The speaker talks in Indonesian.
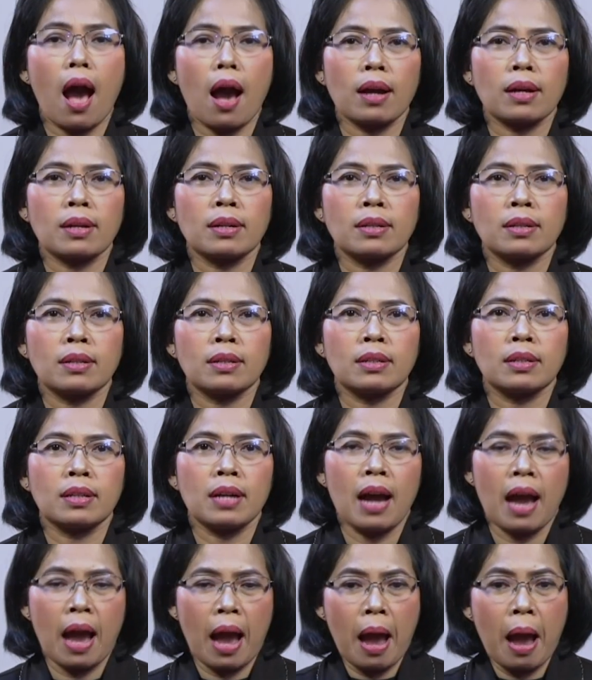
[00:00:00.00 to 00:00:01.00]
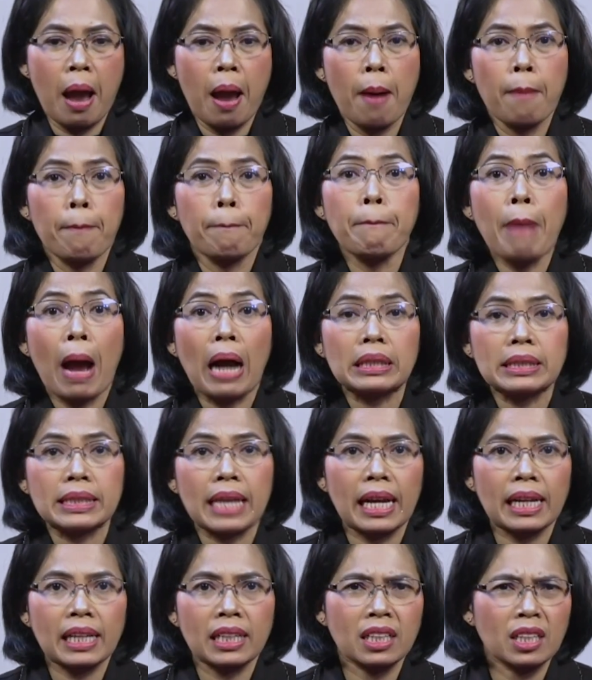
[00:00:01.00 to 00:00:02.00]
Bangsa ini rusak.
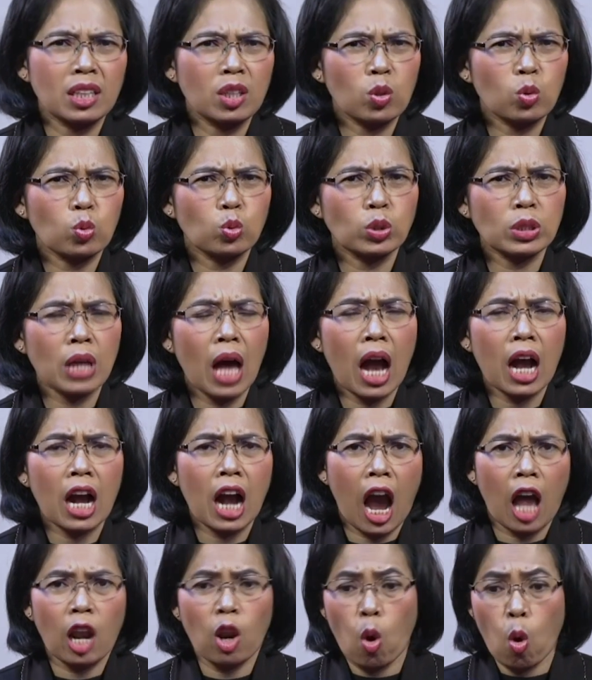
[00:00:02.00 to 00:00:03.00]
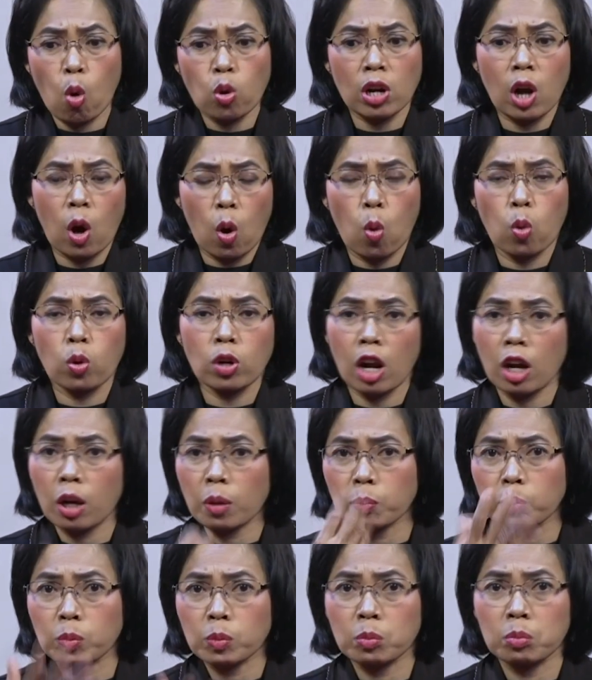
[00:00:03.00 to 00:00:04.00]
Kalau orang yang menyebut dirinya anggota
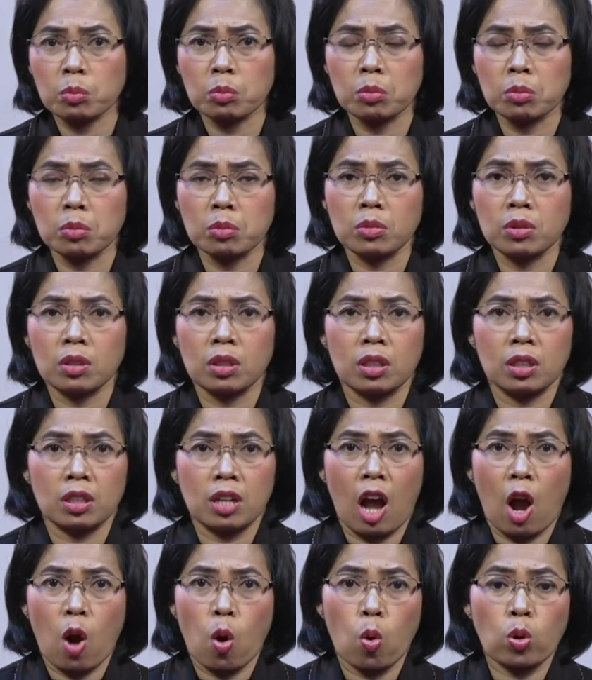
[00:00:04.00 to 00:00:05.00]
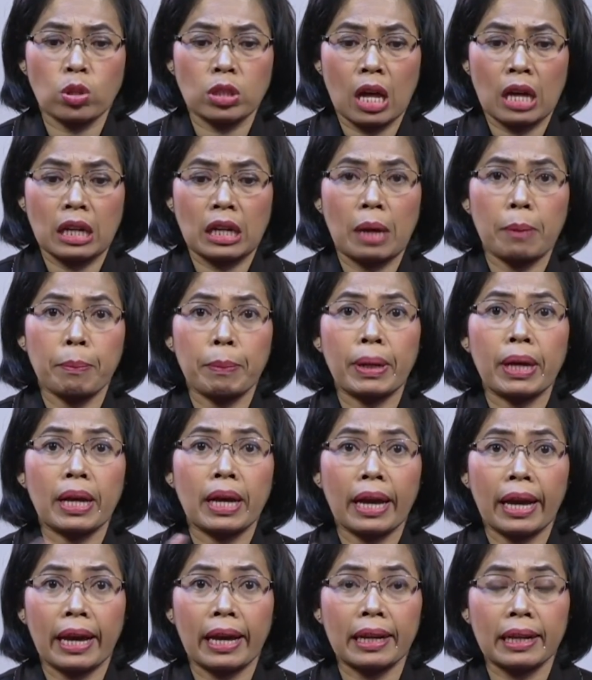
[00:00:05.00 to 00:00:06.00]
DPR, orang yang menyebut
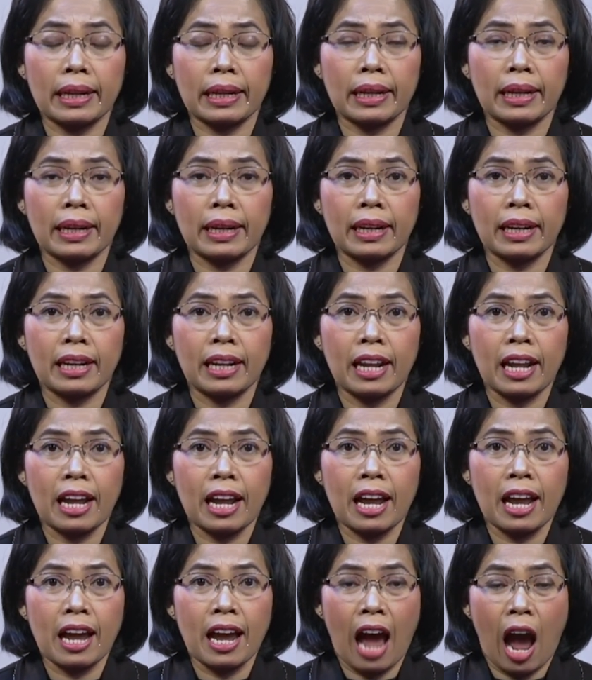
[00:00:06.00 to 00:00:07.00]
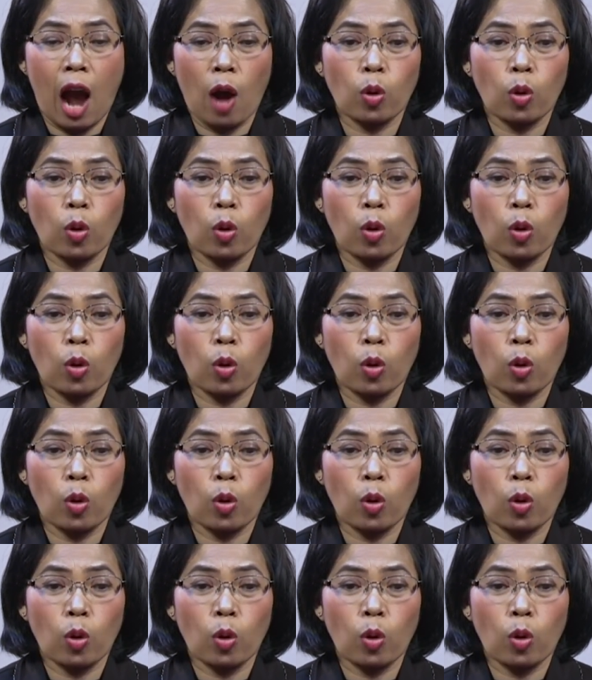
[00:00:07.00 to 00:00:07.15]
dirinya anggota DPRD,